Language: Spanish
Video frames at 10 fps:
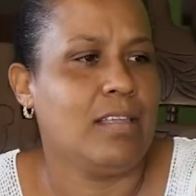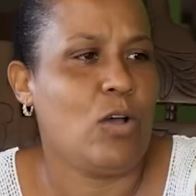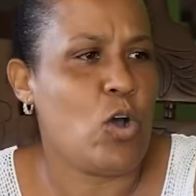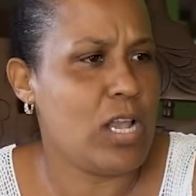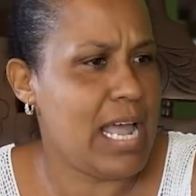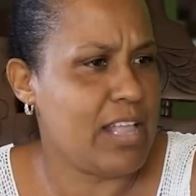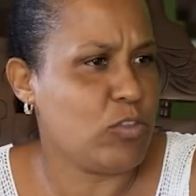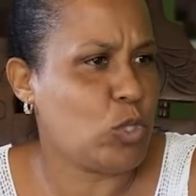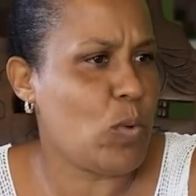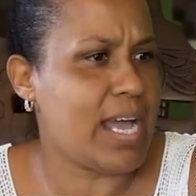Orlando,
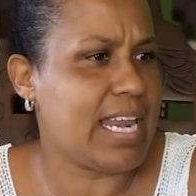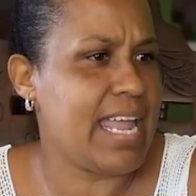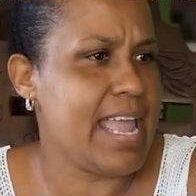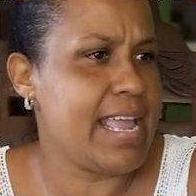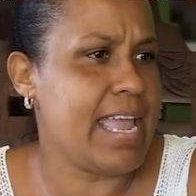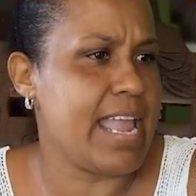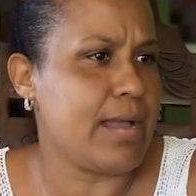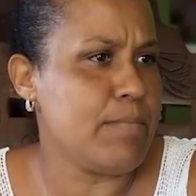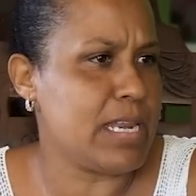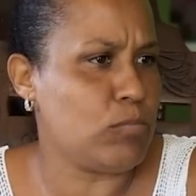¿y tú vas a creer en ella?
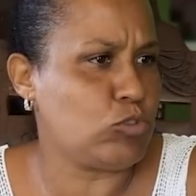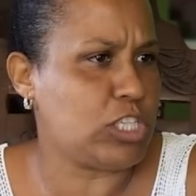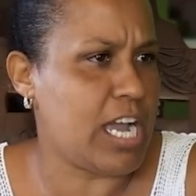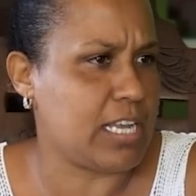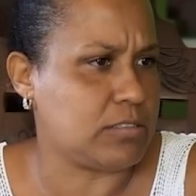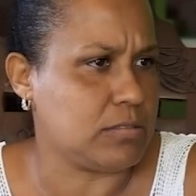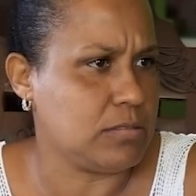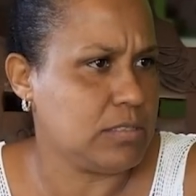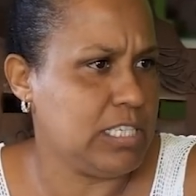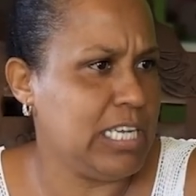Mira, muchacho.
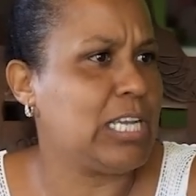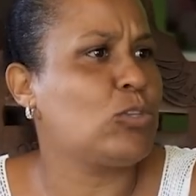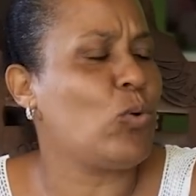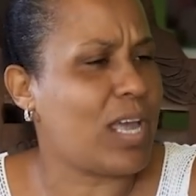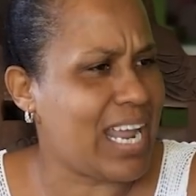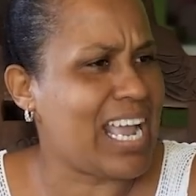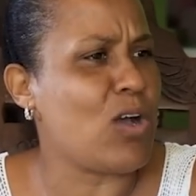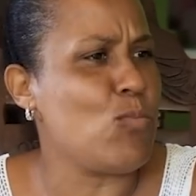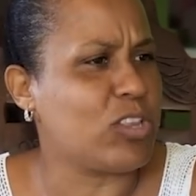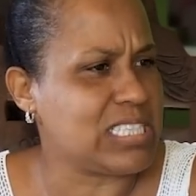¿Y tú crees que
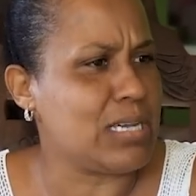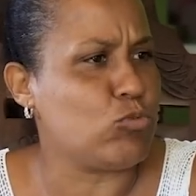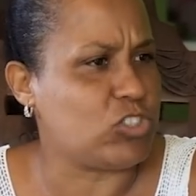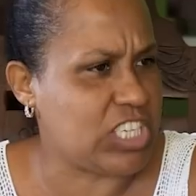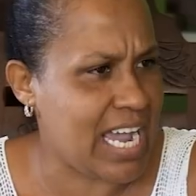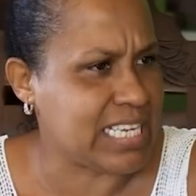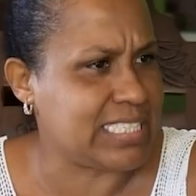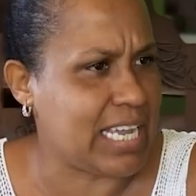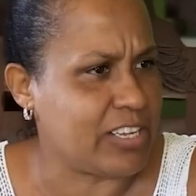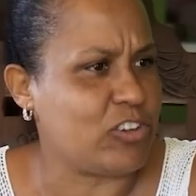como usted esa
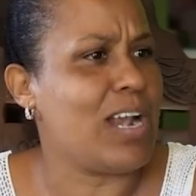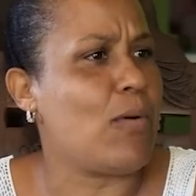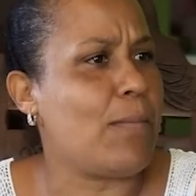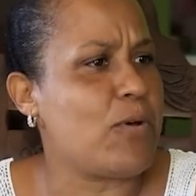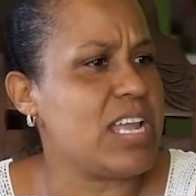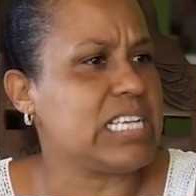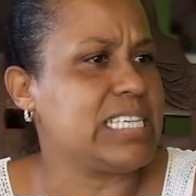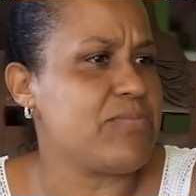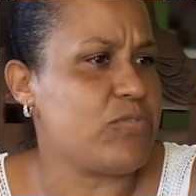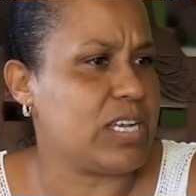muchacha, yo la voy a poner a
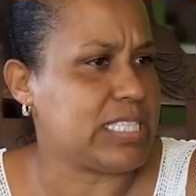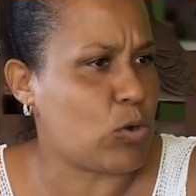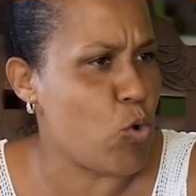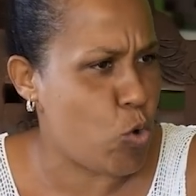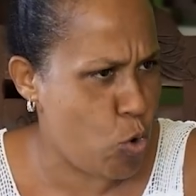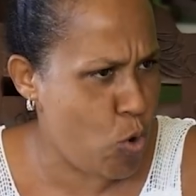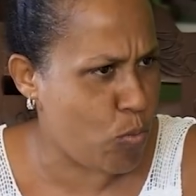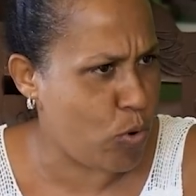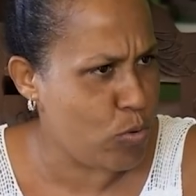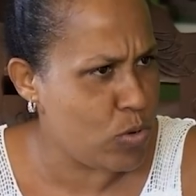hacer fuerza con
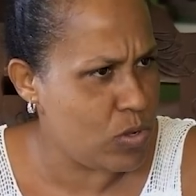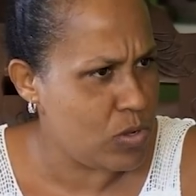cubo?